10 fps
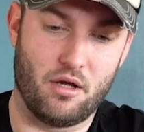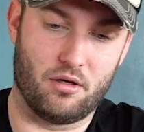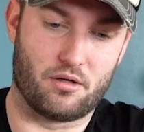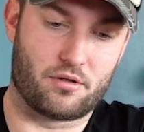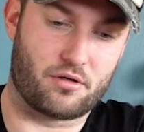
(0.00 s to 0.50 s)

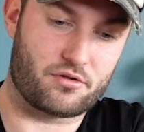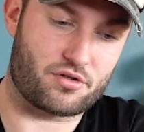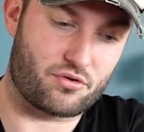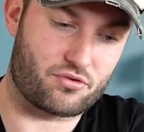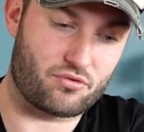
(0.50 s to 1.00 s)
Euh, dans le
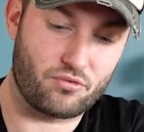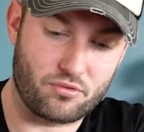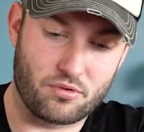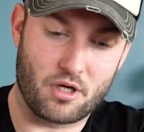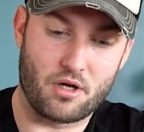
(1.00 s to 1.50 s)
sens
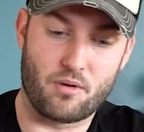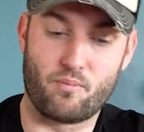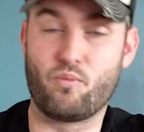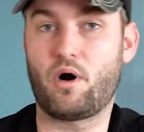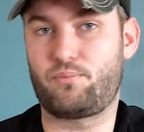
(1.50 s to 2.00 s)
où,
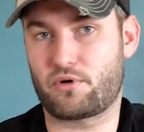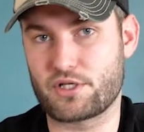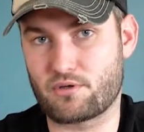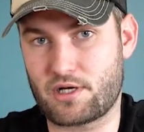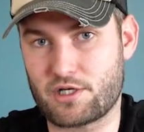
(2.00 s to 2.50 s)
moi, pour
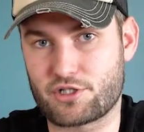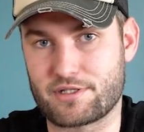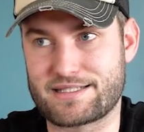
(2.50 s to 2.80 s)
les orages,